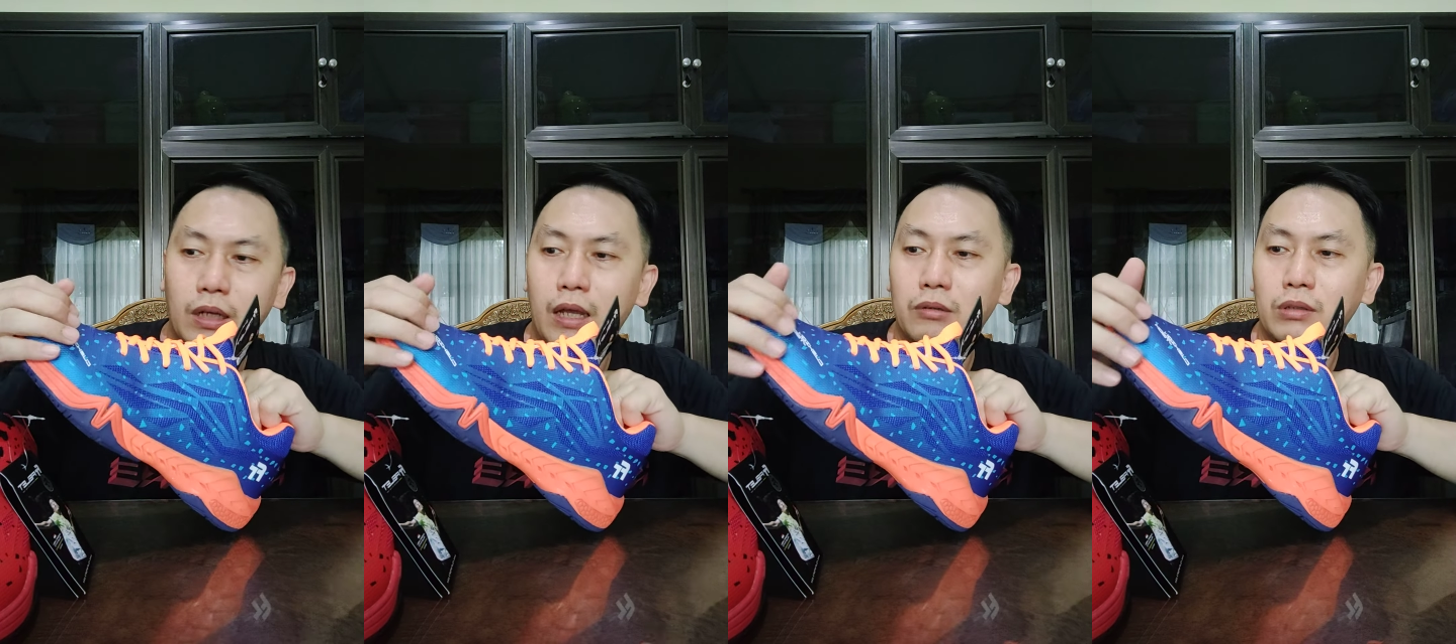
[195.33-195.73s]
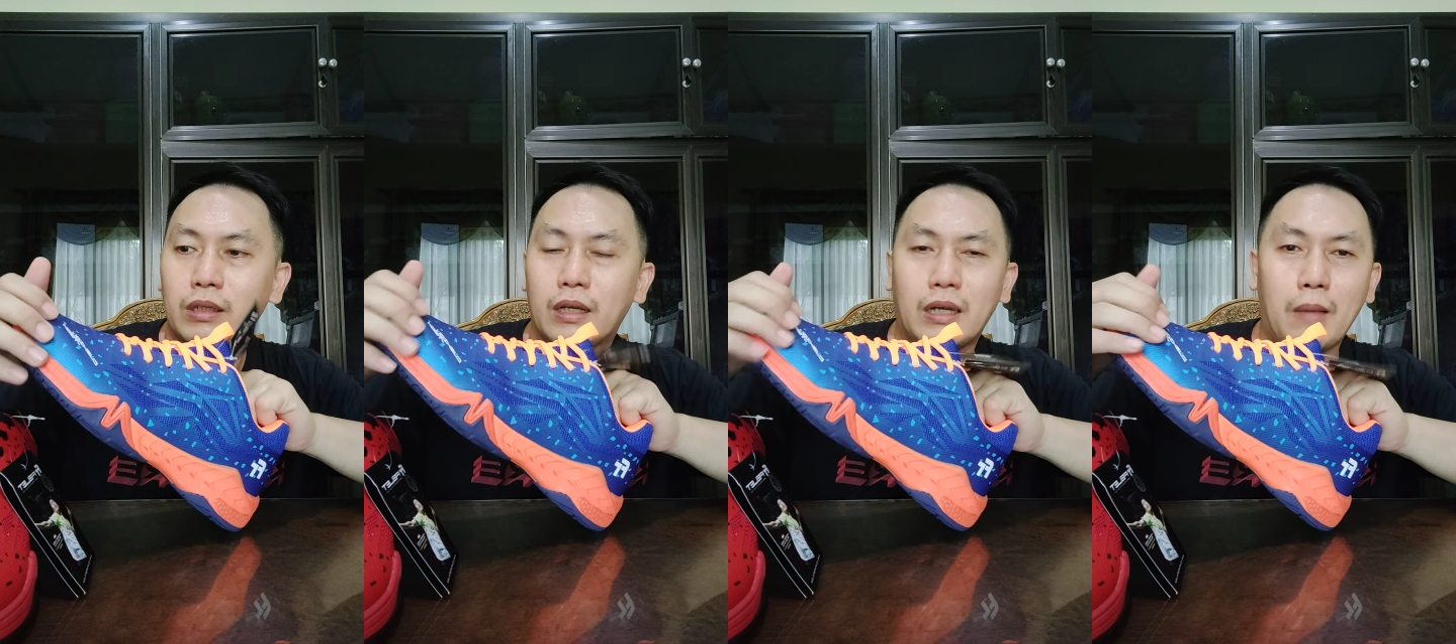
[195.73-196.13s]
anu
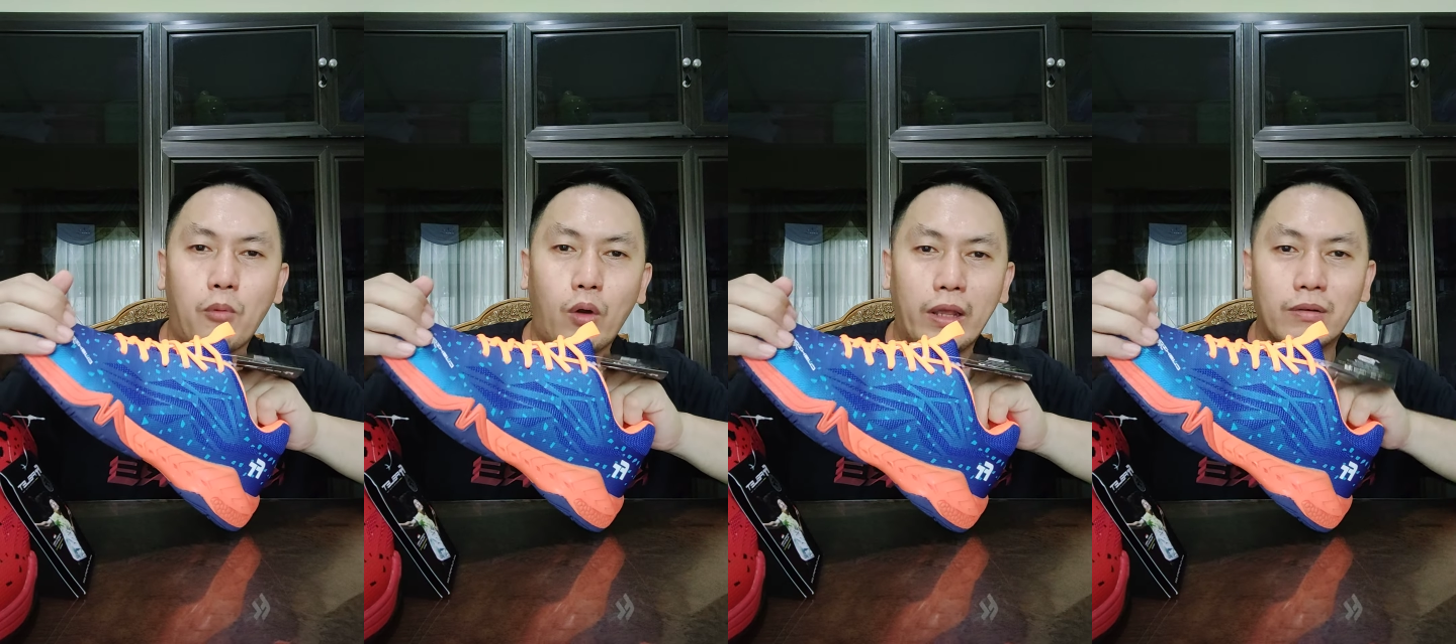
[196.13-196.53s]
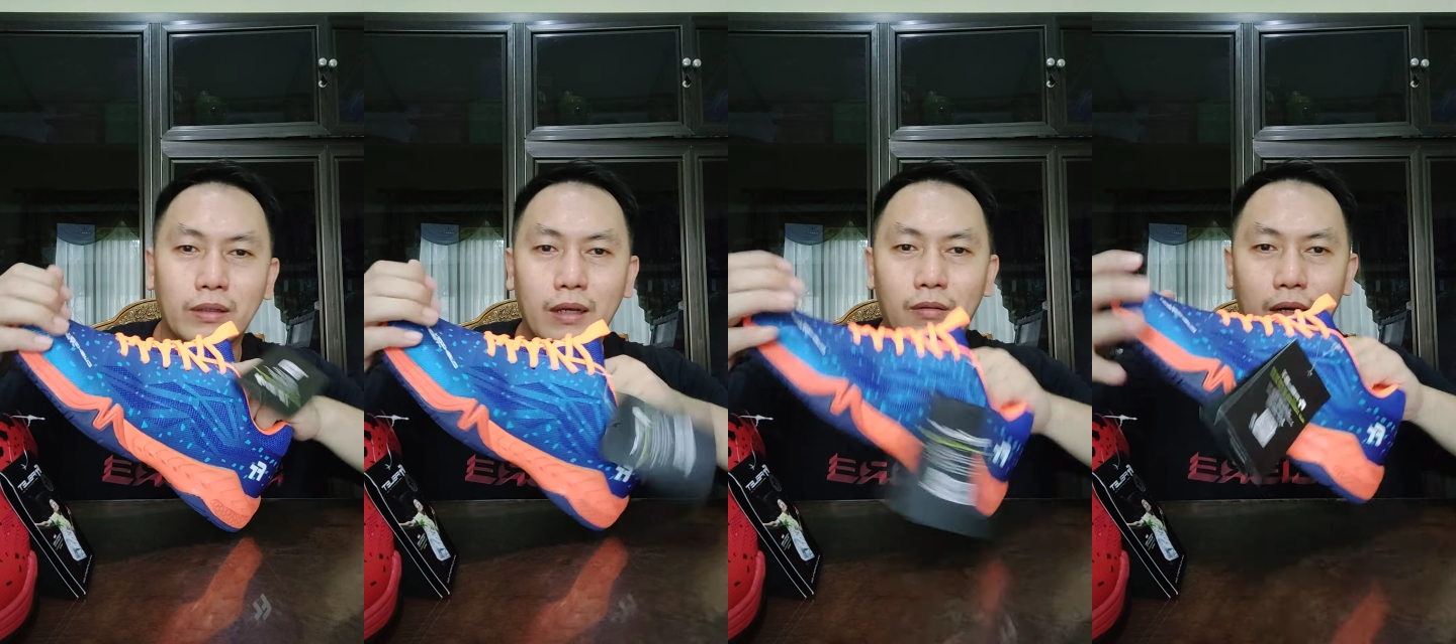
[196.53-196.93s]
nih ya
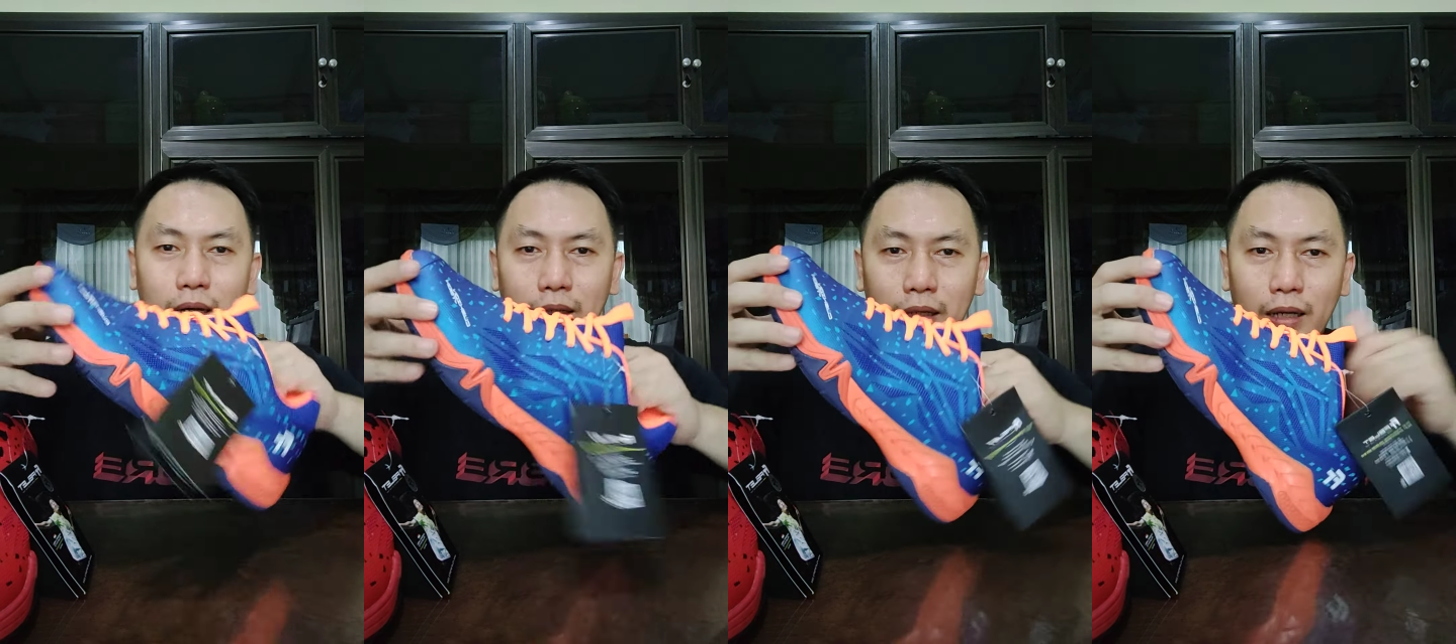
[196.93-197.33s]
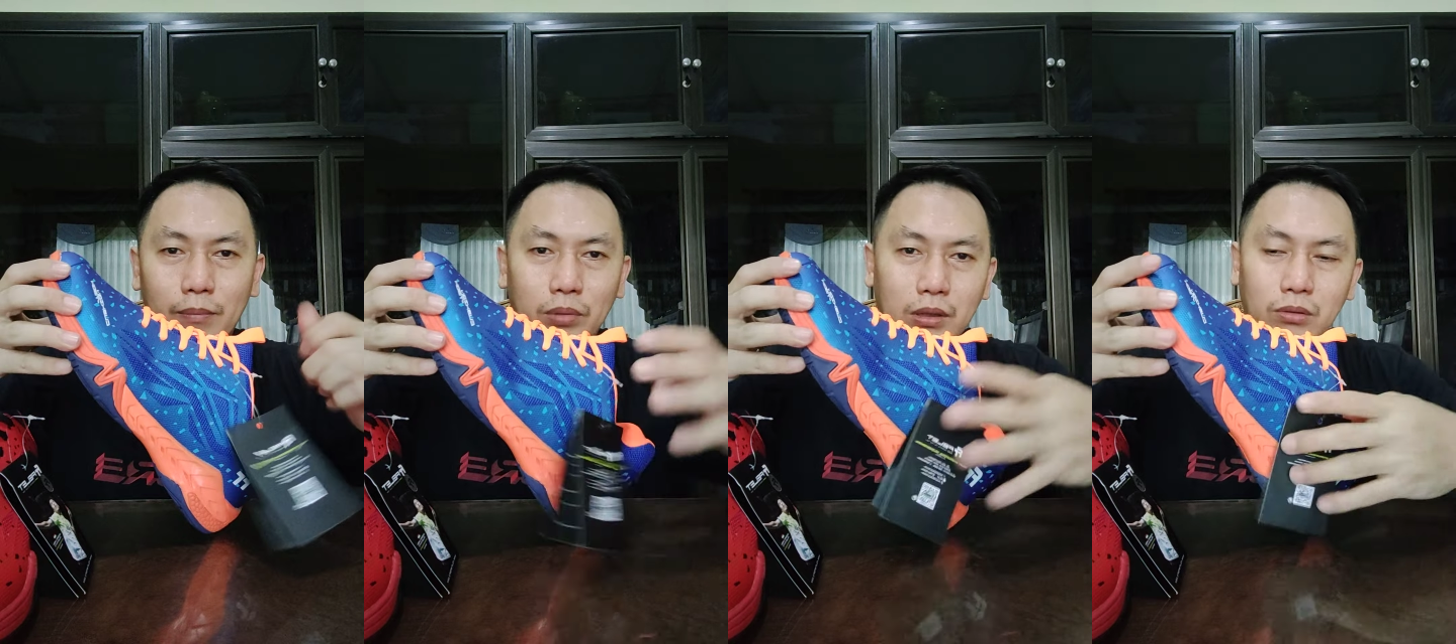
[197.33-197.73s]
Napoleon ya
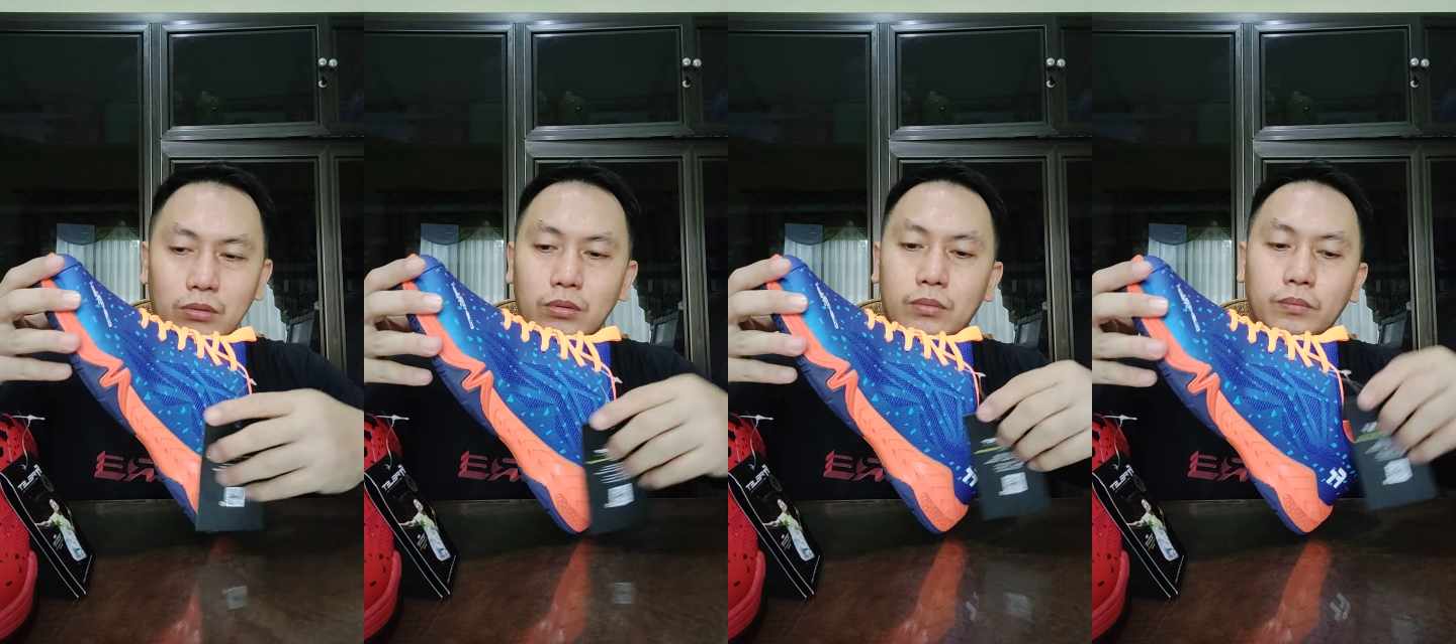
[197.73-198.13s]
warnanya ya biru